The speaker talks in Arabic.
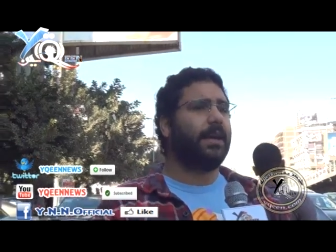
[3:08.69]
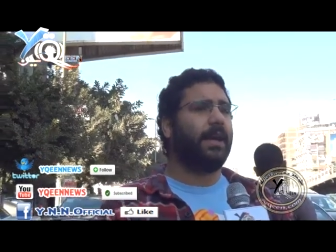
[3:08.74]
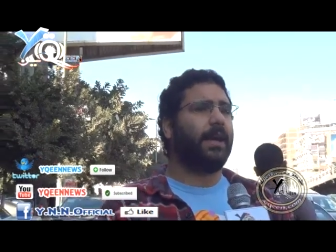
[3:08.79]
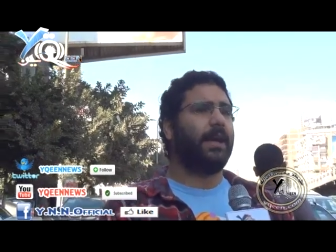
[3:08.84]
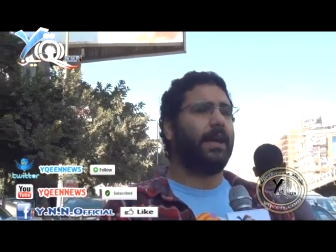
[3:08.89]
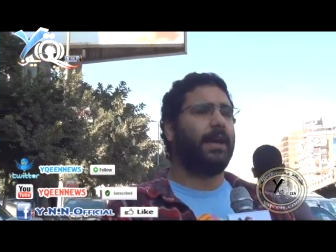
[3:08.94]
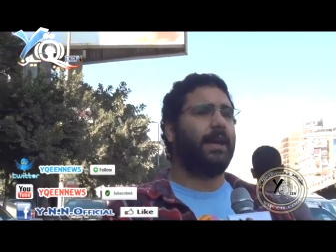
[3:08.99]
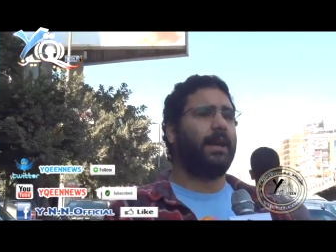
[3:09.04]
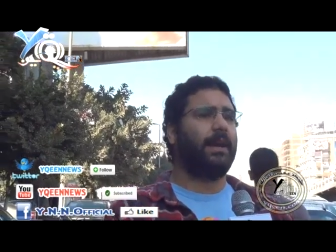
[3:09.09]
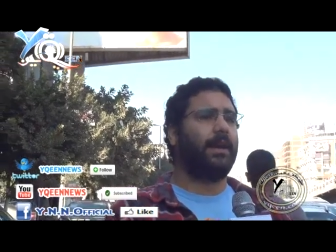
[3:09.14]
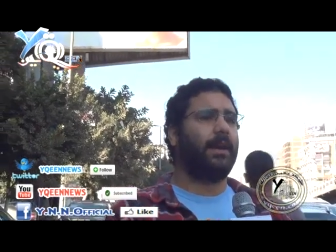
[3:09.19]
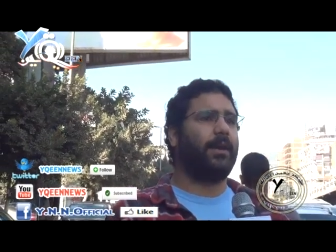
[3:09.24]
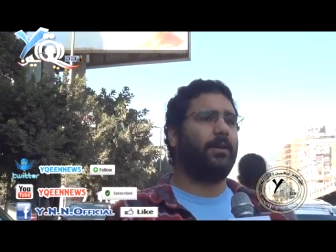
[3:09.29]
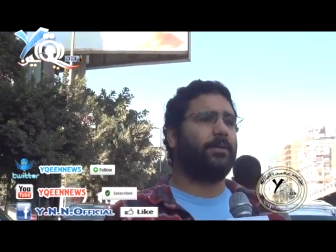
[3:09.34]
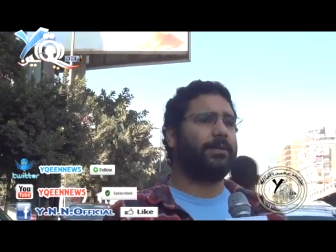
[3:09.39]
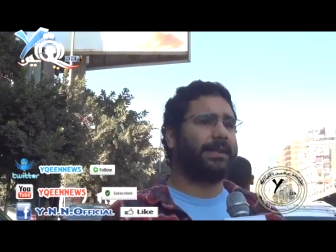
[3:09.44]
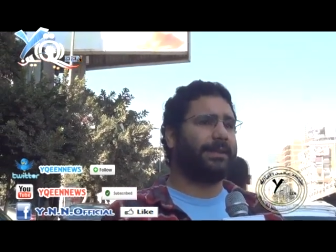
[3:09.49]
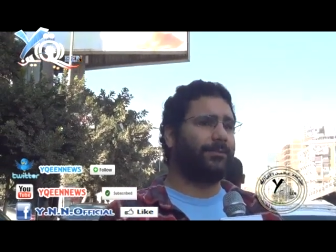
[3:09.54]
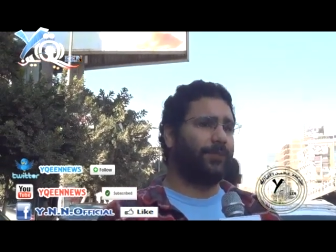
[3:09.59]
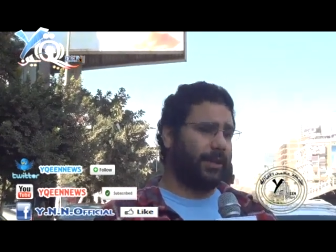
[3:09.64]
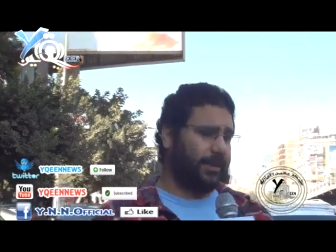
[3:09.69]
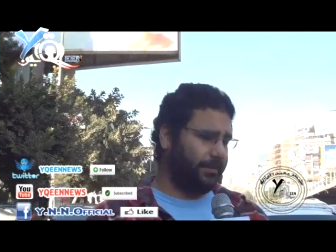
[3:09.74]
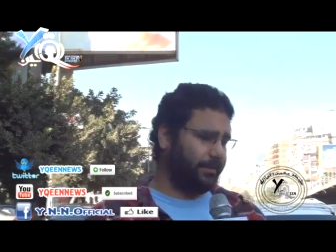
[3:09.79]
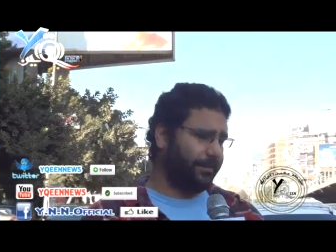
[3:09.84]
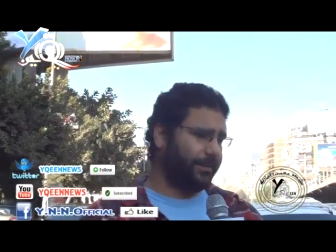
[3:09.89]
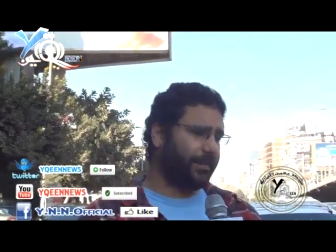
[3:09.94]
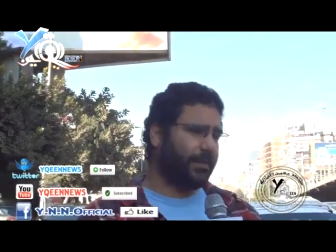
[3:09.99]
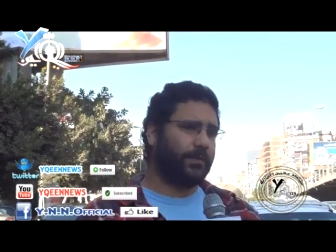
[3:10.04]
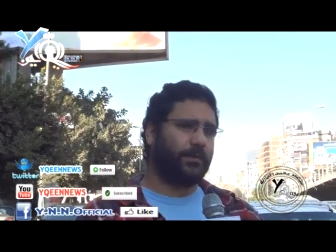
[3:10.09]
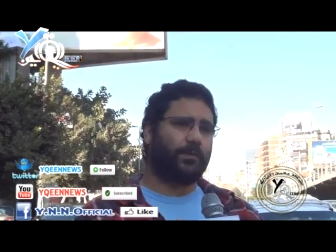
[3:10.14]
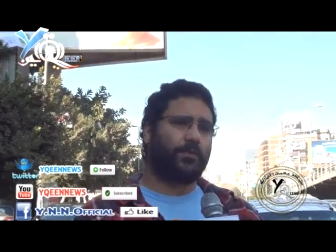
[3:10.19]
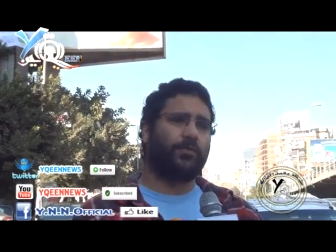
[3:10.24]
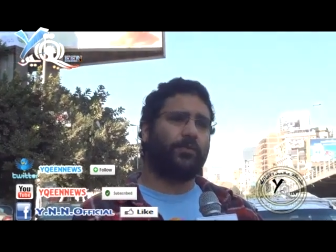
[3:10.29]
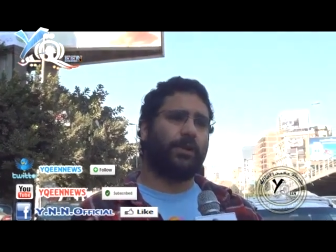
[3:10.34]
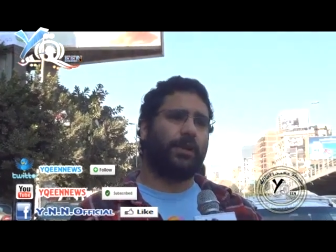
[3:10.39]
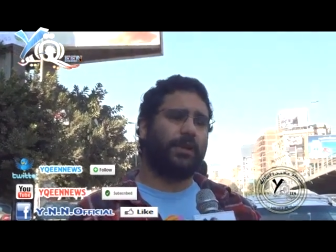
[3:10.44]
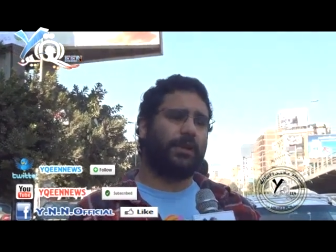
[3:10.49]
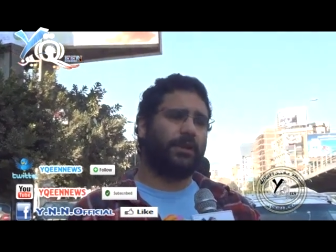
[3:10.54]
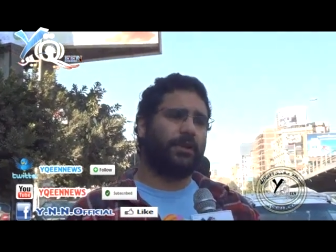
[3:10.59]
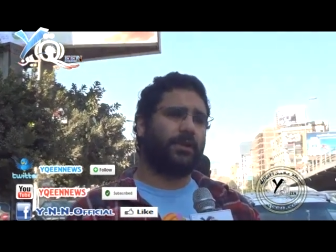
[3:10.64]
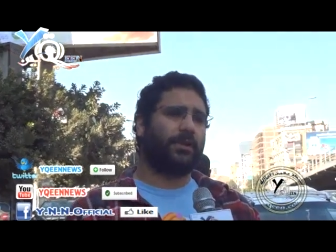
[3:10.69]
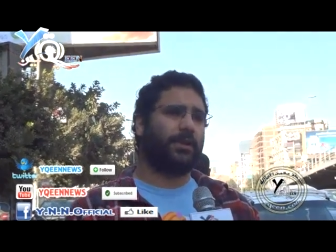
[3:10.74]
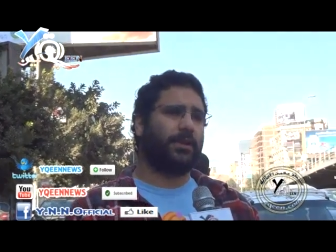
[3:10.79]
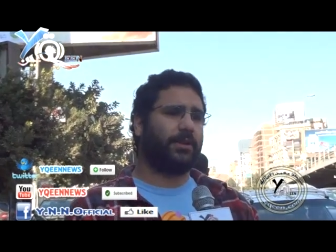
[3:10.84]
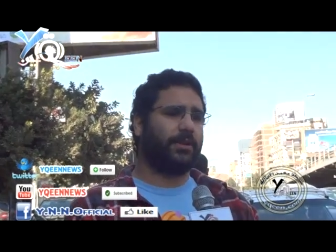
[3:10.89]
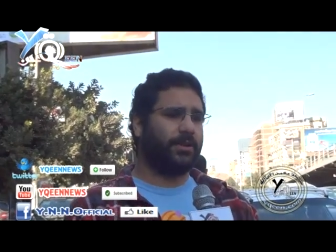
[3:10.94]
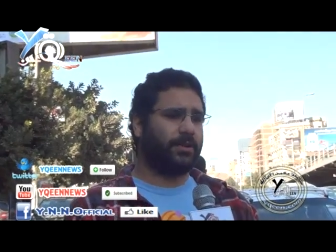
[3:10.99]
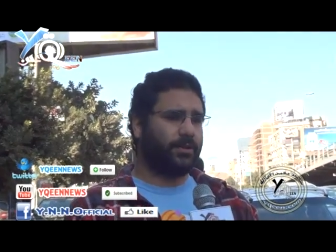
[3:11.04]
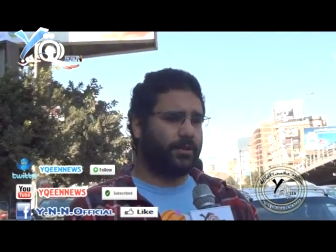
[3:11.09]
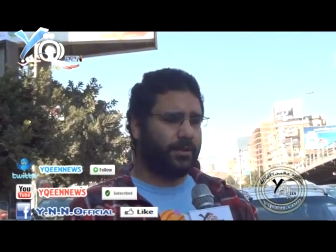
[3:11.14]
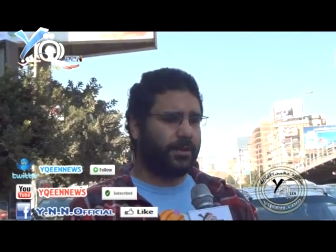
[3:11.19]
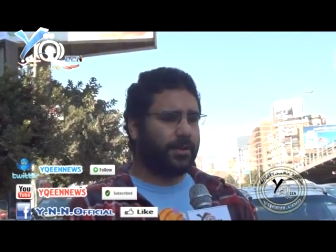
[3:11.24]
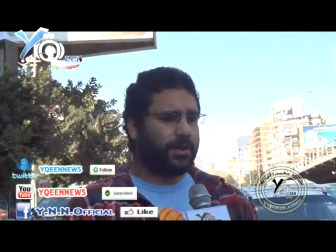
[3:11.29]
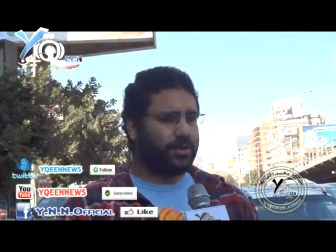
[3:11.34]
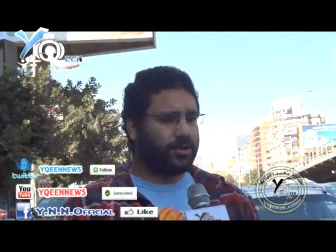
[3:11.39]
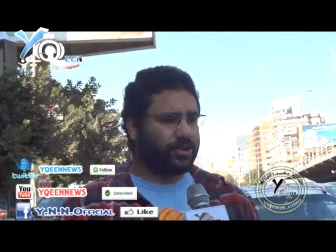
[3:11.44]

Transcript: آه، وده مهم دخول آه،